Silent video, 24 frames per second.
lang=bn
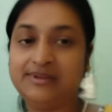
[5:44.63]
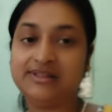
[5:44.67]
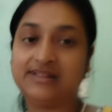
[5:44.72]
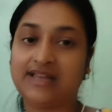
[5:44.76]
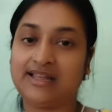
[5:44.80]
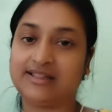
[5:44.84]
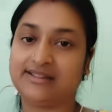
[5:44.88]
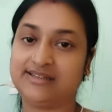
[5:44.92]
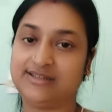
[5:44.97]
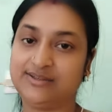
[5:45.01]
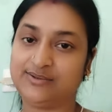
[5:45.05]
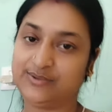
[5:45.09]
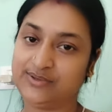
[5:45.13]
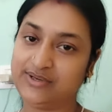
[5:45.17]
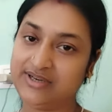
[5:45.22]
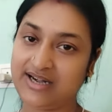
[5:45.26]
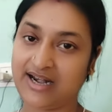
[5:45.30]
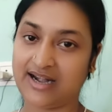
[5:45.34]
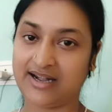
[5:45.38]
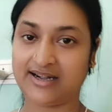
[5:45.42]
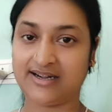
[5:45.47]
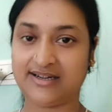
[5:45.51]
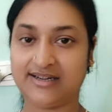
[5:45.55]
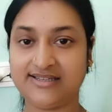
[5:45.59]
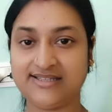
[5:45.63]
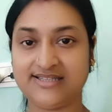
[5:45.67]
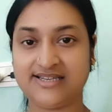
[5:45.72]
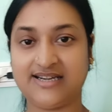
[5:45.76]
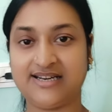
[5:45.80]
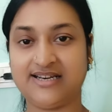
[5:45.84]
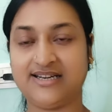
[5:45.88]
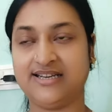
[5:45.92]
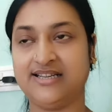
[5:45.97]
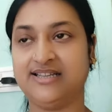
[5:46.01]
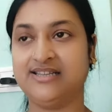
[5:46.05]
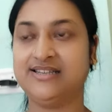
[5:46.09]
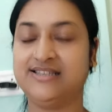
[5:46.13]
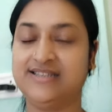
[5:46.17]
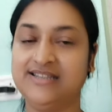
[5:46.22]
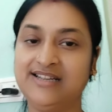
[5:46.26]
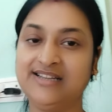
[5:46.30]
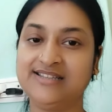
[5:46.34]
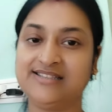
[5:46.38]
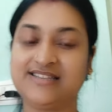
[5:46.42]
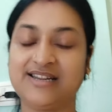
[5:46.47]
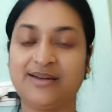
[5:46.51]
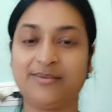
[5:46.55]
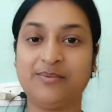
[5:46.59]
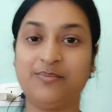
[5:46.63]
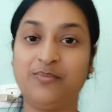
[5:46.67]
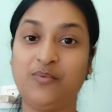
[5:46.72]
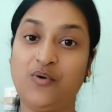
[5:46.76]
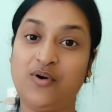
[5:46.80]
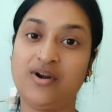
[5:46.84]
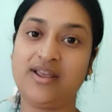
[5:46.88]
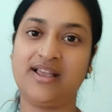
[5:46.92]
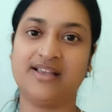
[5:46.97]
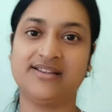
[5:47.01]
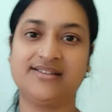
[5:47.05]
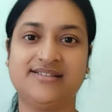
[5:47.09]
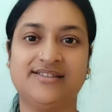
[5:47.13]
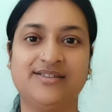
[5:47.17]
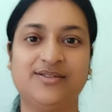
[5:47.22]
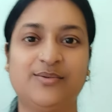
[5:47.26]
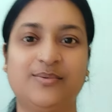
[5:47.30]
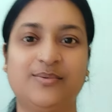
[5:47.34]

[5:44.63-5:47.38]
আমি তাড়াতাড়ি করে রান্নাটা সেরে নিই ঠিক আছে আবার পরে আসছি